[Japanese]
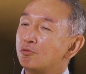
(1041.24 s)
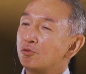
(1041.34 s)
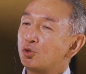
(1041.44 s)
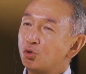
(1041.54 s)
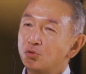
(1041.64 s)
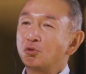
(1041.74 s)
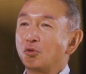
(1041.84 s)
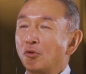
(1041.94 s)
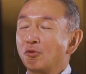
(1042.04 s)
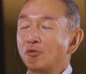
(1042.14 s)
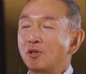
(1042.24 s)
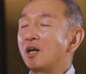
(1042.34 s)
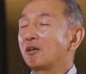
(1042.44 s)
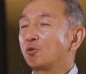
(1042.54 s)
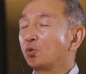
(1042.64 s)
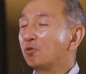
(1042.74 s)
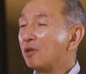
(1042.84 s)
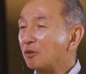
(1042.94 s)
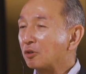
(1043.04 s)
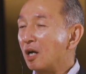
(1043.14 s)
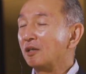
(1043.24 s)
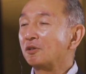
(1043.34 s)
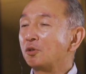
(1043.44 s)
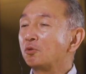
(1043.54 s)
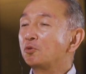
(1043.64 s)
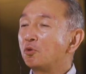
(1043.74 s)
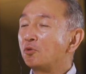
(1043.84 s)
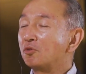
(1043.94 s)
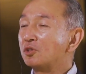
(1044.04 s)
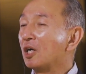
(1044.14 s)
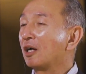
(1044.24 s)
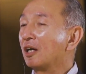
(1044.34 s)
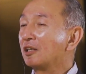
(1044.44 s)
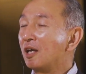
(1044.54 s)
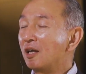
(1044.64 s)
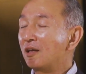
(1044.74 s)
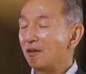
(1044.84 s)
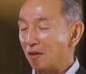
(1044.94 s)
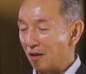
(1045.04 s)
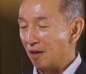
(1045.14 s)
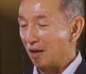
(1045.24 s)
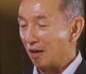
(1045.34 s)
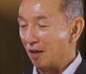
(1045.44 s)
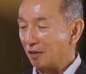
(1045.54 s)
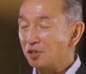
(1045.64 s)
宗教が異なる環境の社会で、